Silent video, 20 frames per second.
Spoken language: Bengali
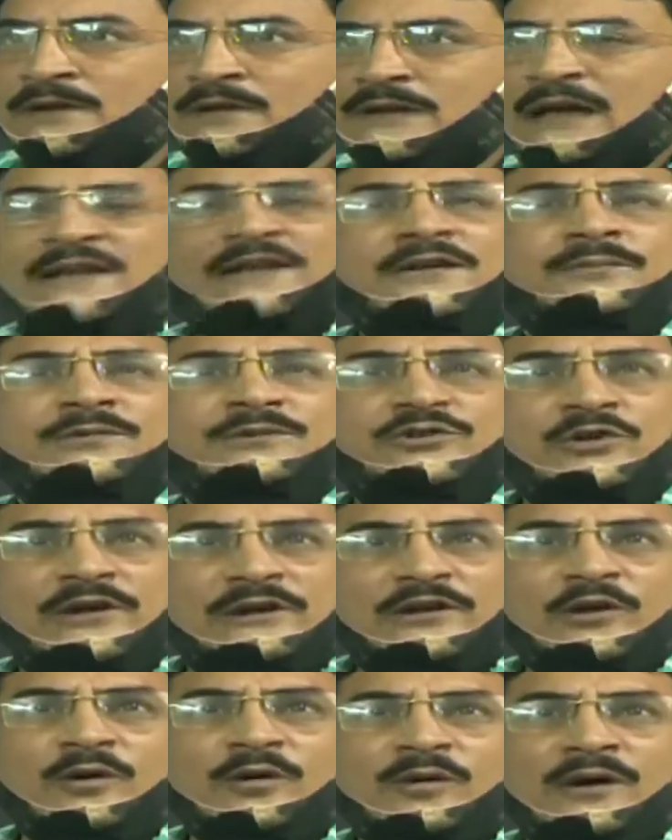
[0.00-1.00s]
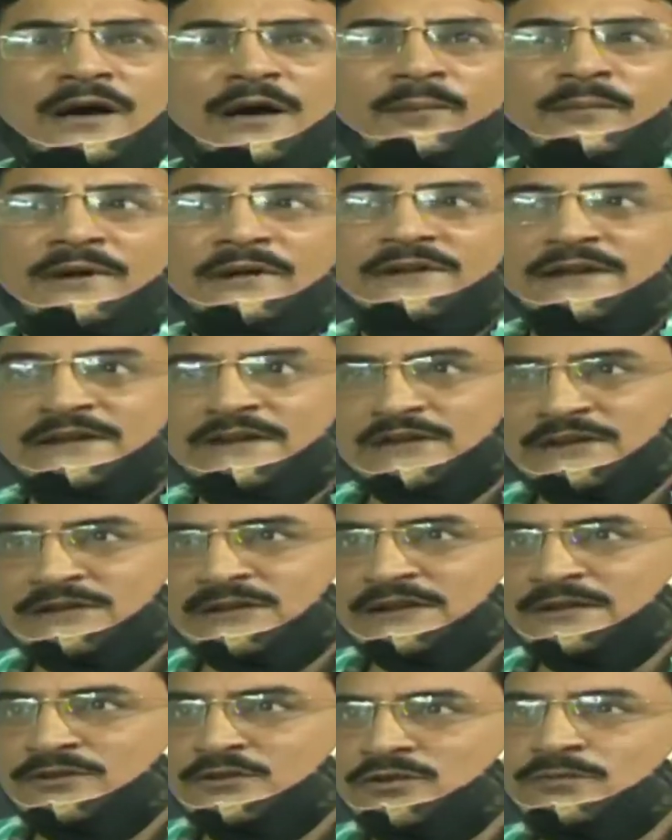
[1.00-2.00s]
তাদের বিষয়টাও আমরা দেখতে
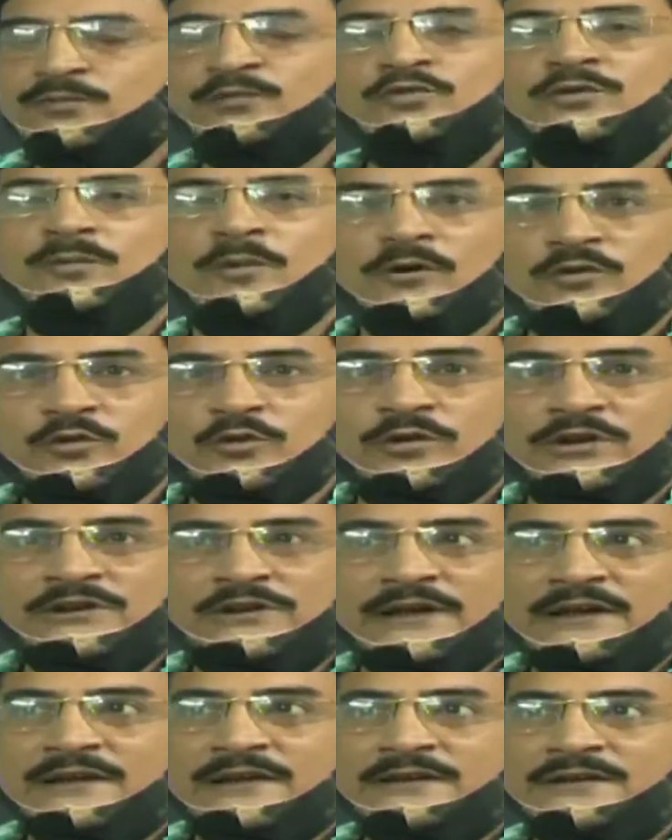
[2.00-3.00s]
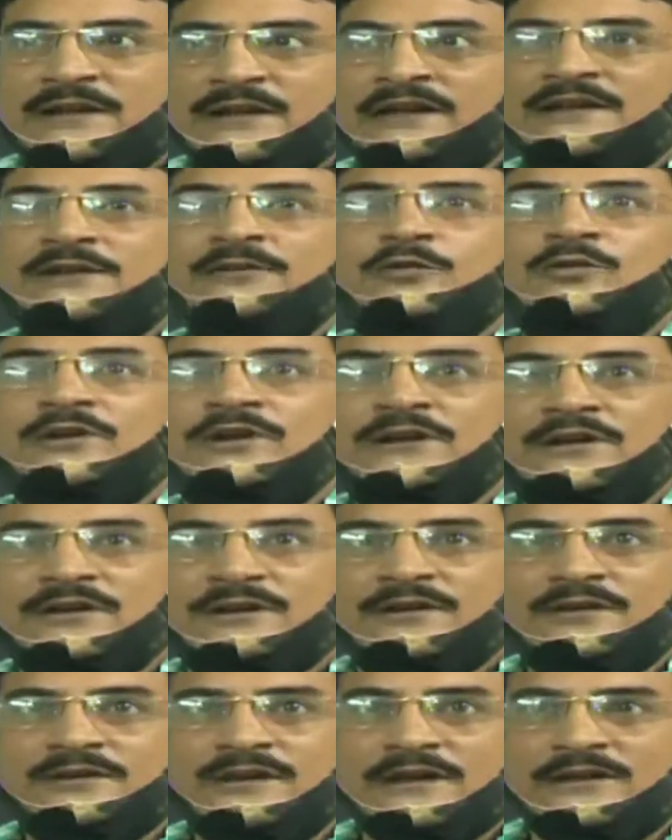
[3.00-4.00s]
চাই যদি পুজো বন্ধ হয়ে যায় তাহলে কি করে
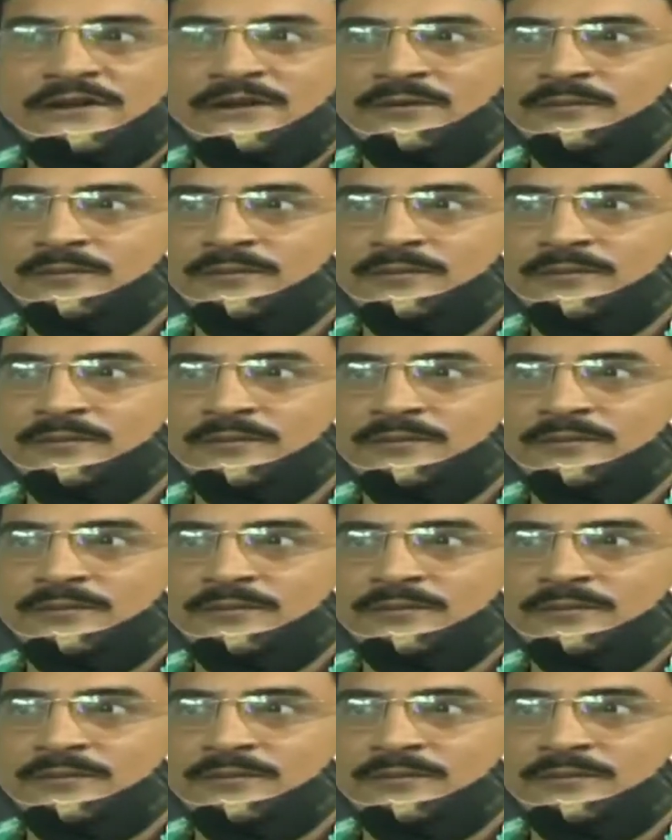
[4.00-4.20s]
তাদের